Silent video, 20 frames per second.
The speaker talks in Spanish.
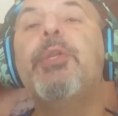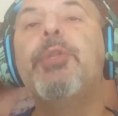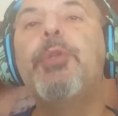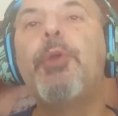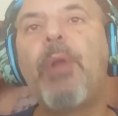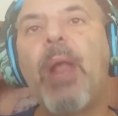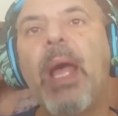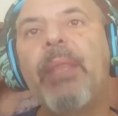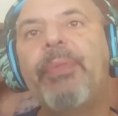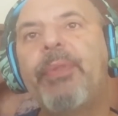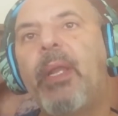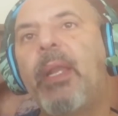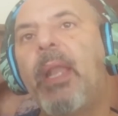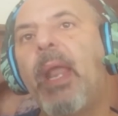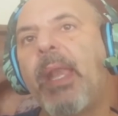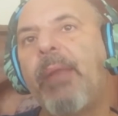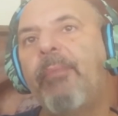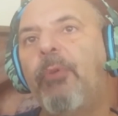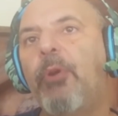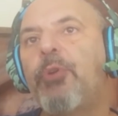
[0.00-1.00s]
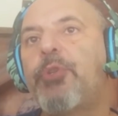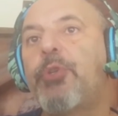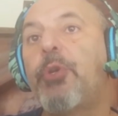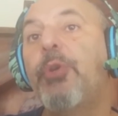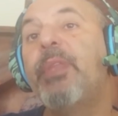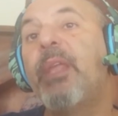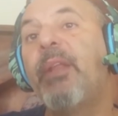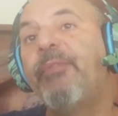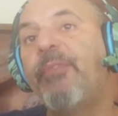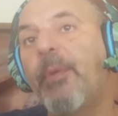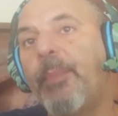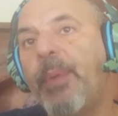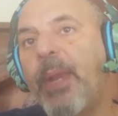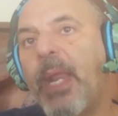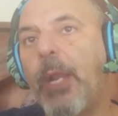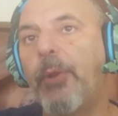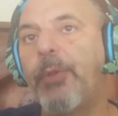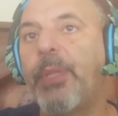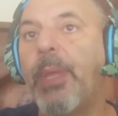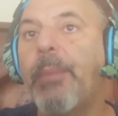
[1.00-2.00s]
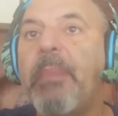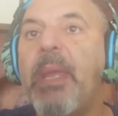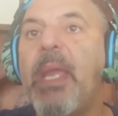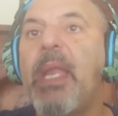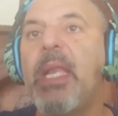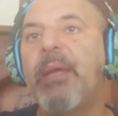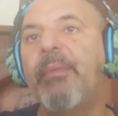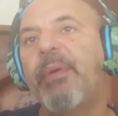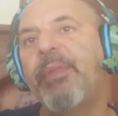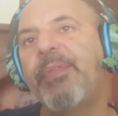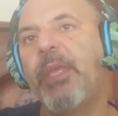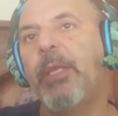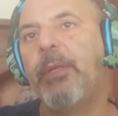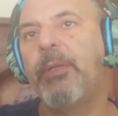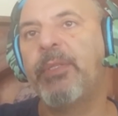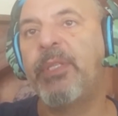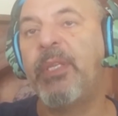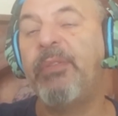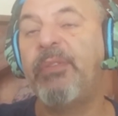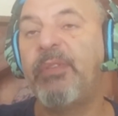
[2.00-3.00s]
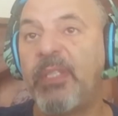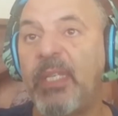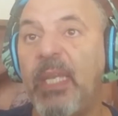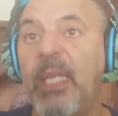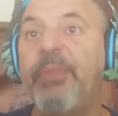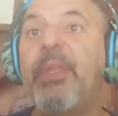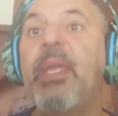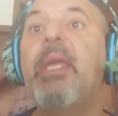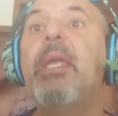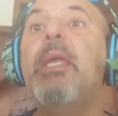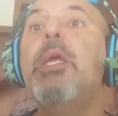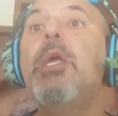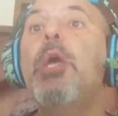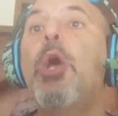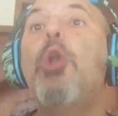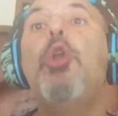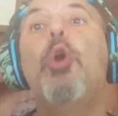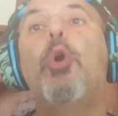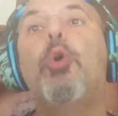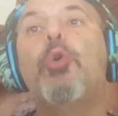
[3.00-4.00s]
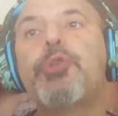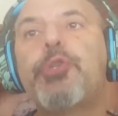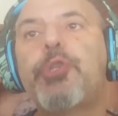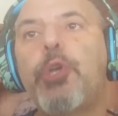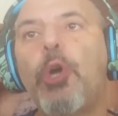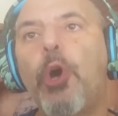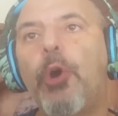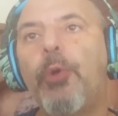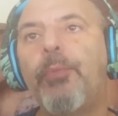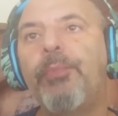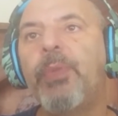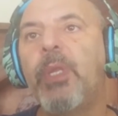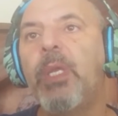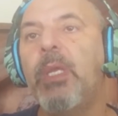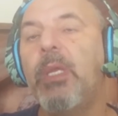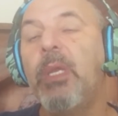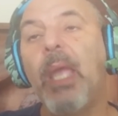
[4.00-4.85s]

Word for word: durante la revolución de febrero de 1917, lo usó.